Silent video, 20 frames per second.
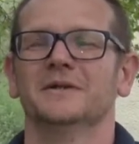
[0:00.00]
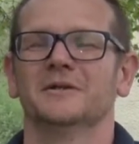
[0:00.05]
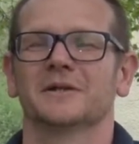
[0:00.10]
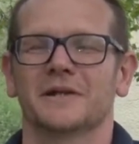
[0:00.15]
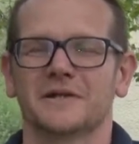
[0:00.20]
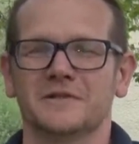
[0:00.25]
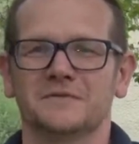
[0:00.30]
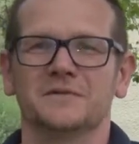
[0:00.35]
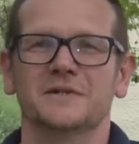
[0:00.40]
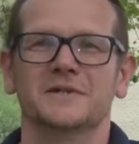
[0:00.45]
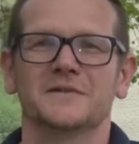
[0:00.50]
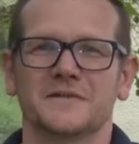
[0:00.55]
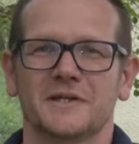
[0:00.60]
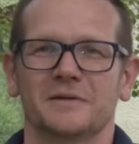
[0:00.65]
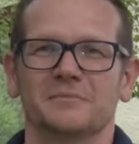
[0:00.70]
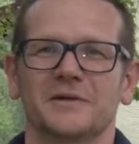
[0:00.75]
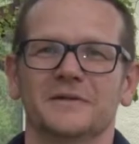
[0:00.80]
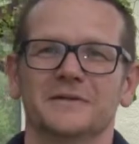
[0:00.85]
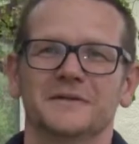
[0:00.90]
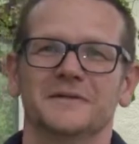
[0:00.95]
Ganz viele
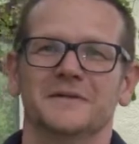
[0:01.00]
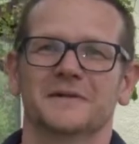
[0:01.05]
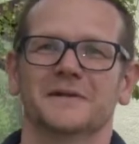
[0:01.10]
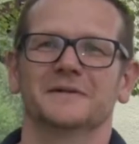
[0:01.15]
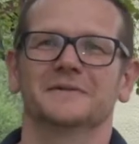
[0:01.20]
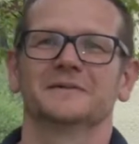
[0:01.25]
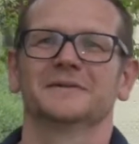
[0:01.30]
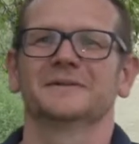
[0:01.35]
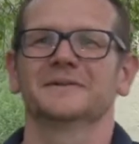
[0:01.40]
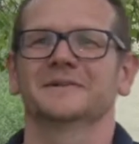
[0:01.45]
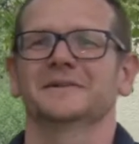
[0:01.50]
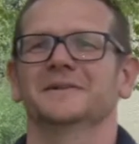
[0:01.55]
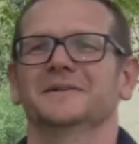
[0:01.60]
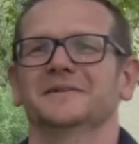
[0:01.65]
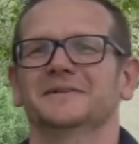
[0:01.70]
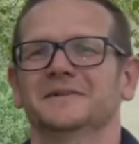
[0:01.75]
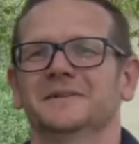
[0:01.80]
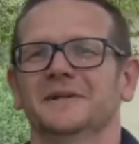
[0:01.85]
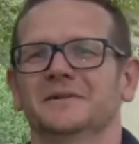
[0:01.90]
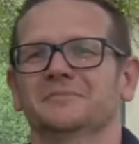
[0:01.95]
sammeln die ja,
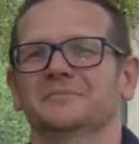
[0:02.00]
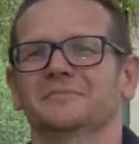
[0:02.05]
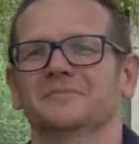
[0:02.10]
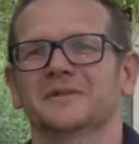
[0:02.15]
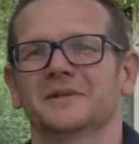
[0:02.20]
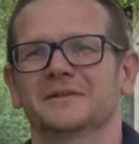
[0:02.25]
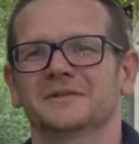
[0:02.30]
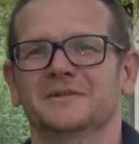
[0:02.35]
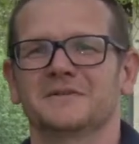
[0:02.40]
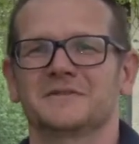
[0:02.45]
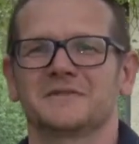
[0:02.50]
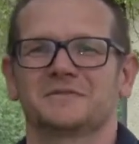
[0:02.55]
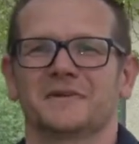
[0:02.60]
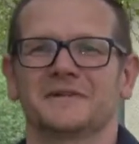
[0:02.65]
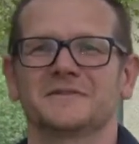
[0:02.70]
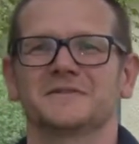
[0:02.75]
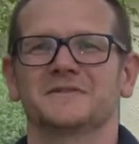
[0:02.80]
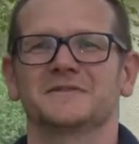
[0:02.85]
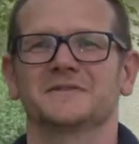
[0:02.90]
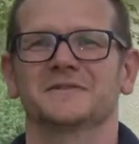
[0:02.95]
ja, die haben dann das
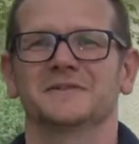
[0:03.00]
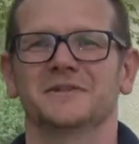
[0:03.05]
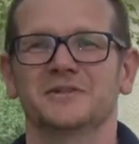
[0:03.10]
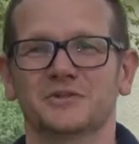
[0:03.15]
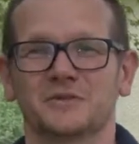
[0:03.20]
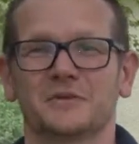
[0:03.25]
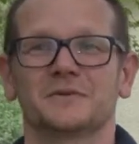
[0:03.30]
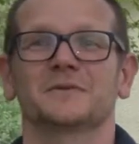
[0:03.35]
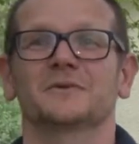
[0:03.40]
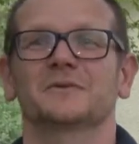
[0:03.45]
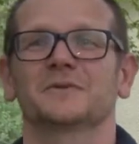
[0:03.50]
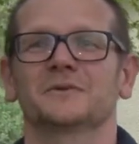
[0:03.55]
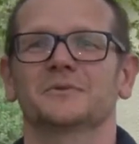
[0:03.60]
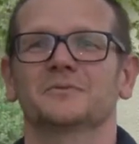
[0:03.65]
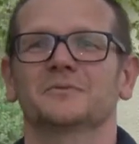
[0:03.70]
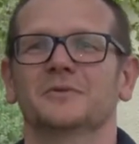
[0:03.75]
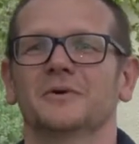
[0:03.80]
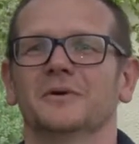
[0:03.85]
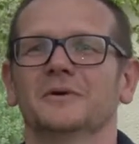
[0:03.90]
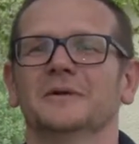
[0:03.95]
20. T-Shirt
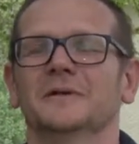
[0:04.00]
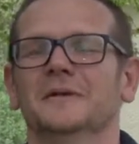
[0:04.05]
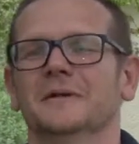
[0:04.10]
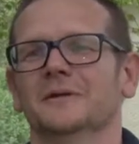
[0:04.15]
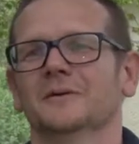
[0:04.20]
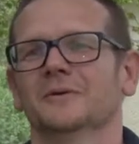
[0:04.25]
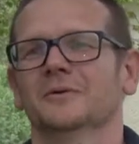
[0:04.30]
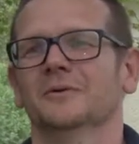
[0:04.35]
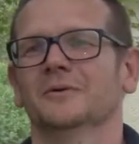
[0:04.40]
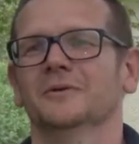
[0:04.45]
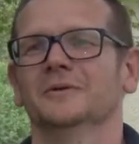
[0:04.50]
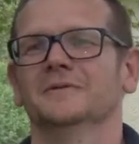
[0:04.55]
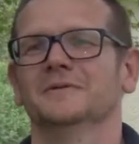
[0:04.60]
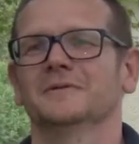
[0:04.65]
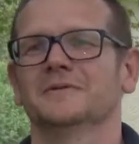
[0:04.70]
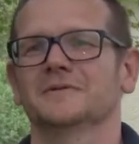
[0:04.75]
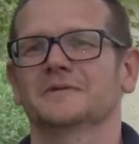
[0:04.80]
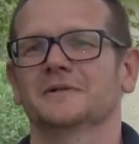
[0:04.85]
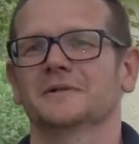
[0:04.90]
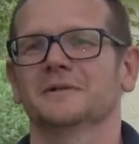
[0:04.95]
irgendwo
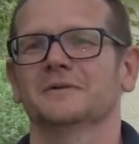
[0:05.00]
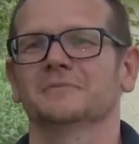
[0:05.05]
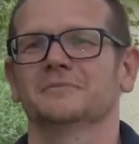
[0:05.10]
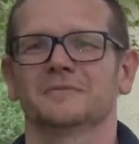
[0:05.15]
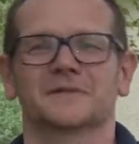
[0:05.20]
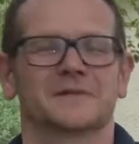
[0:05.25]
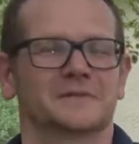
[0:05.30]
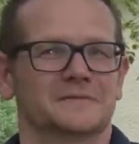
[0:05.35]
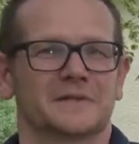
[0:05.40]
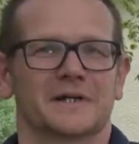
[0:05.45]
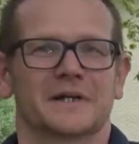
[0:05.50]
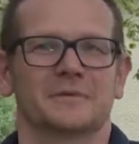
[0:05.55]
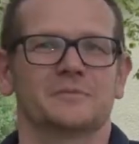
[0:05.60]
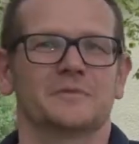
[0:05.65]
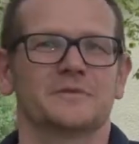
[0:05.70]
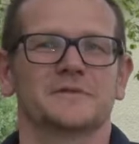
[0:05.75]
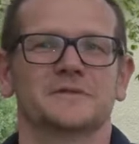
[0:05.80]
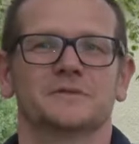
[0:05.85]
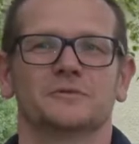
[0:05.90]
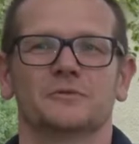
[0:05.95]
und ähm, da kann
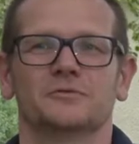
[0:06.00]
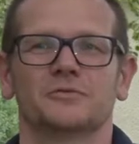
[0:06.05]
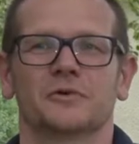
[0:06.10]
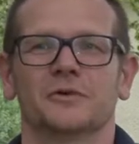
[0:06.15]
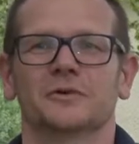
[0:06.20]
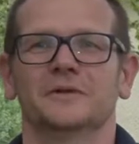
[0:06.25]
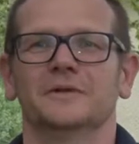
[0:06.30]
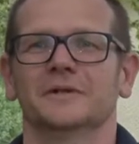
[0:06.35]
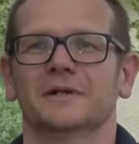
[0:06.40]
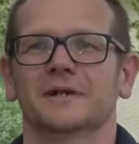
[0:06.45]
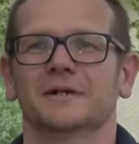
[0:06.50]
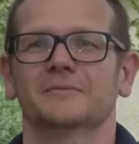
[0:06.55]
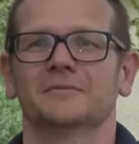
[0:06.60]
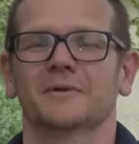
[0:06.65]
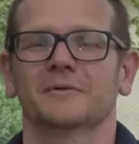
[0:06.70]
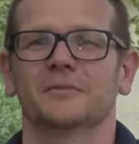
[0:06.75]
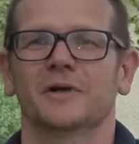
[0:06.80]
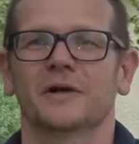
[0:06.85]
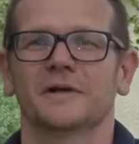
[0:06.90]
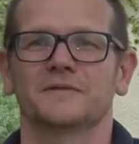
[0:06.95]
man sich nur freuen, ja,
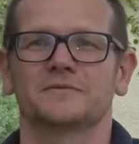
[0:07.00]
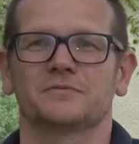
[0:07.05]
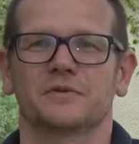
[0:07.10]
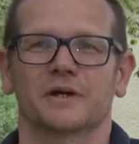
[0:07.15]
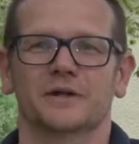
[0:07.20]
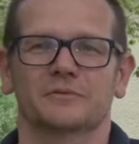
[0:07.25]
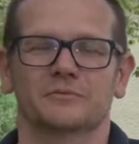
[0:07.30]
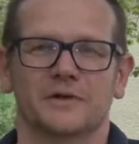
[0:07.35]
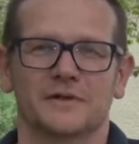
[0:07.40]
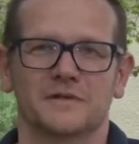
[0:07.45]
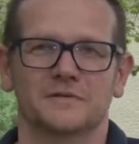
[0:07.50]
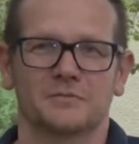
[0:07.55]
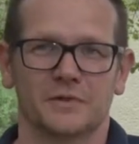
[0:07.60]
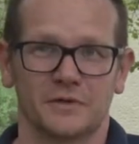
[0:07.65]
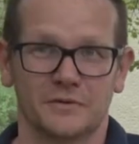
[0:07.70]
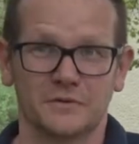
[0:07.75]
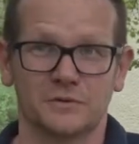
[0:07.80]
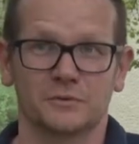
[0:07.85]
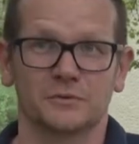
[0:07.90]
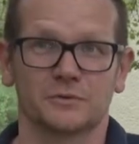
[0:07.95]
wenn man als Verein weiß, man
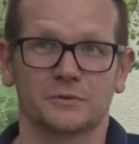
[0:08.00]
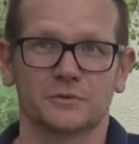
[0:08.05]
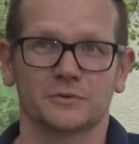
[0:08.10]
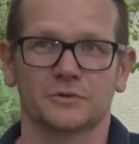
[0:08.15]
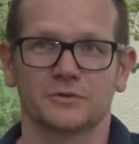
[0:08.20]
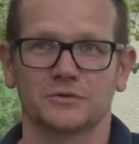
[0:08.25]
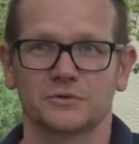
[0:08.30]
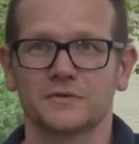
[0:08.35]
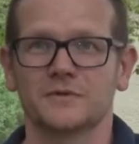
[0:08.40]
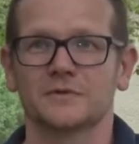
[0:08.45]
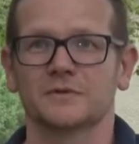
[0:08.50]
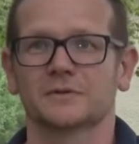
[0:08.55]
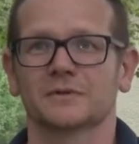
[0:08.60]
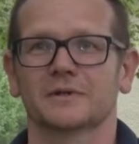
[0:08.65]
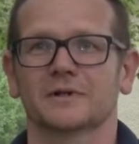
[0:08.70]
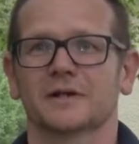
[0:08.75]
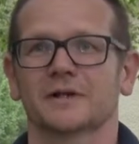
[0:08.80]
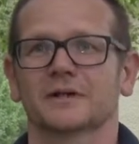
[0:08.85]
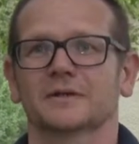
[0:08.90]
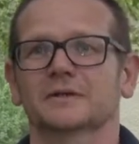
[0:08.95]
hat so eine Unterstützung,
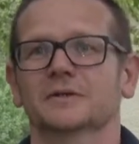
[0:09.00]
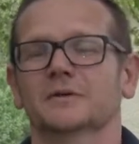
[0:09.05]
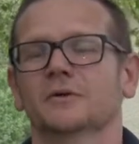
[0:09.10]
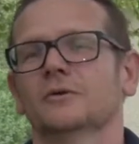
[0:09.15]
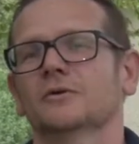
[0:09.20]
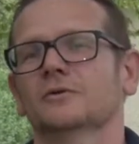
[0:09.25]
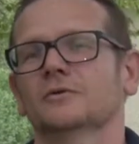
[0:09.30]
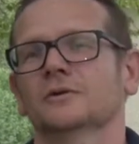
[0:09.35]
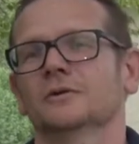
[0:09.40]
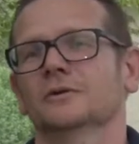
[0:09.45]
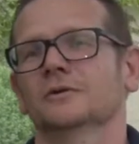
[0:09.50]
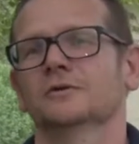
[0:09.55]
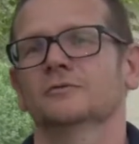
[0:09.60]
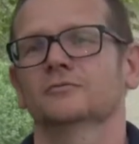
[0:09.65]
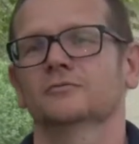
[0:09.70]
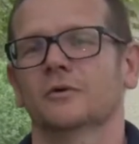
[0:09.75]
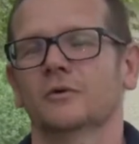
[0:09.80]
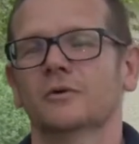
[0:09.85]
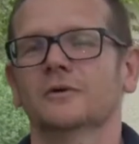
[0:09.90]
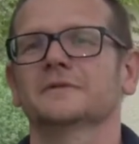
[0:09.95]
gerade hier auch äh,
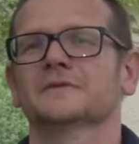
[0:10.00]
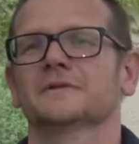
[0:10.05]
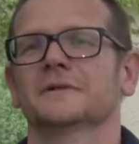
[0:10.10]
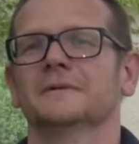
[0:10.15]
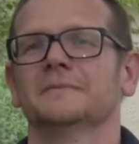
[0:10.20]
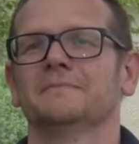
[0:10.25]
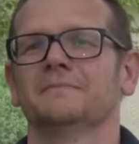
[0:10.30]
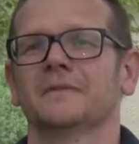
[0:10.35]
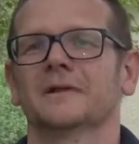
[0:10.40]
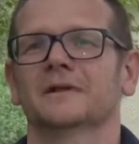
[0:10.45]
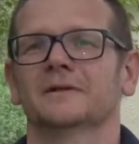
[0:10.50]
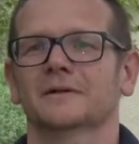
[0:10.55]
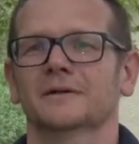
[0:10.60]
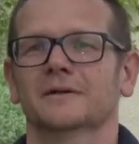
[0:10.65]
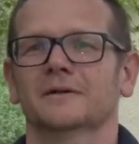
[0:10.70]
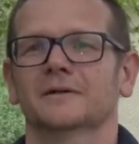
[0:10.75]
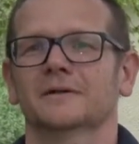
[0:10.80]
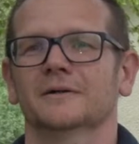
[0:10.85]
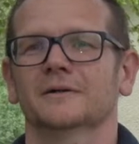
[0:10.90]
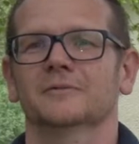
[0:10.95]
vor Ort
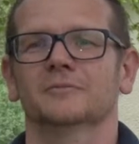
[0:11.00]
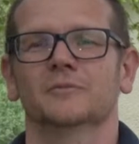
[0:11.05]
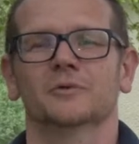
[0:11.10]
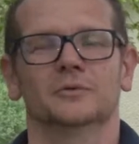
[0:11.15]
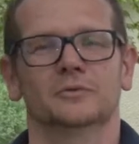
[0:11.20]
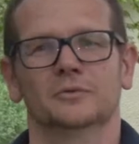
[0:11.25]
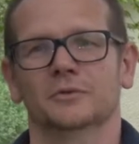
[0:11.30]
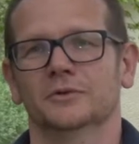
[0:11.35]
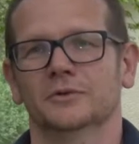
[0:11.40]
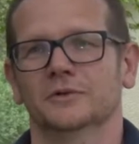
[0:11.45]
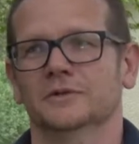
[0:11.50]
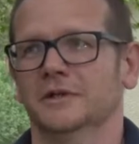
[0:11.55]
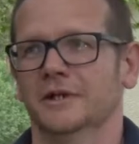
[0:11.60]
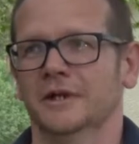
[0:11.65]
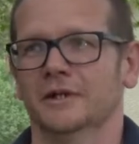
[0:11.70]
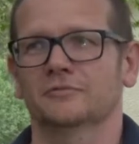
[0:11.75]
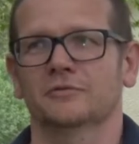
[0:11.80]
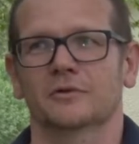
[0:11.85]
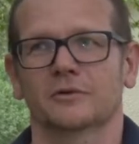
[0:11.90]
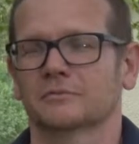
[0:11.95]
und ohne die
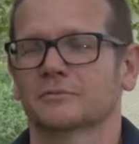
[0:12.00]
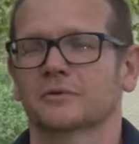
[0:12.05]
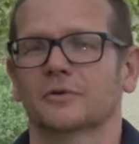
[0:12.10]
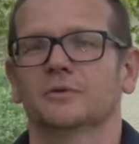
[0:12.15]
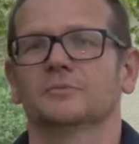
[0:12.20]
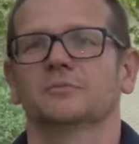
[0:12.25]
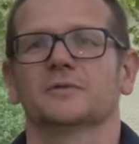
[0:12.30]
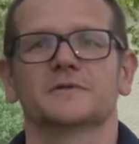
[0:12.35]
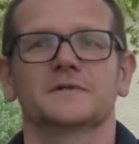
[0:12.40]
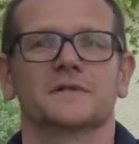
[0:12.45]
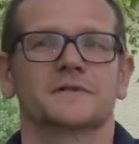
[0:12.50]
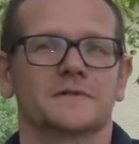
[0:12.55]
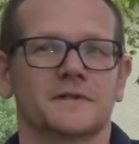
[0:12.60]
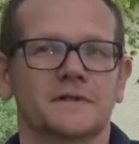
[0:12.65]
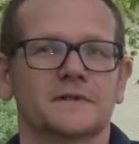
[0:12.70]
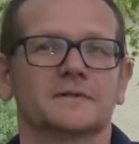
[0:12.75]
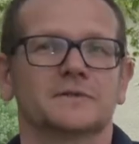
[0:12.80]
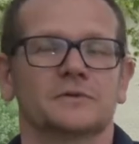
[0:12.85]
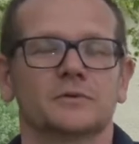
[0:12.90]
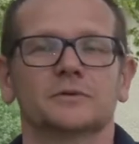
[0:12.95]
Häfer könnten wir es
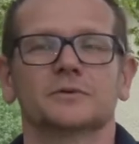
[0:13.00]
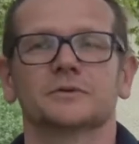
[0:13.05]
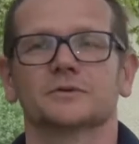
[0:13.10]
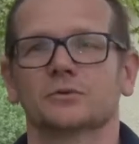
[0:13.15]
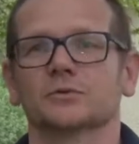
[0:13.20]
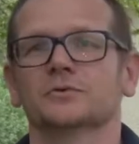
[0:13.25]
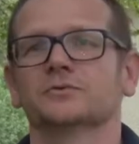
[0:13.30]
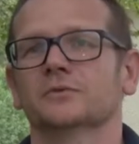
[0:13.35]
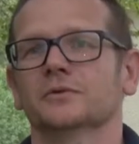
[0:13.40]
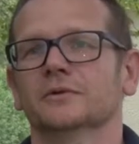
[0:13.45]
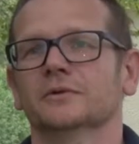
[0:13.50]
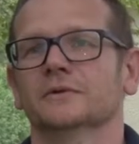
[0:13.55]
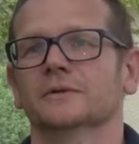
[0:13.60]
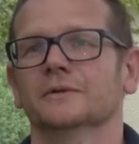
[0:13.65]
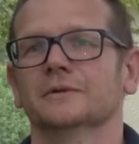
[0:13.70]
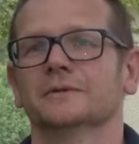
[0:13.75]
letztendlich auch nicht durchführen.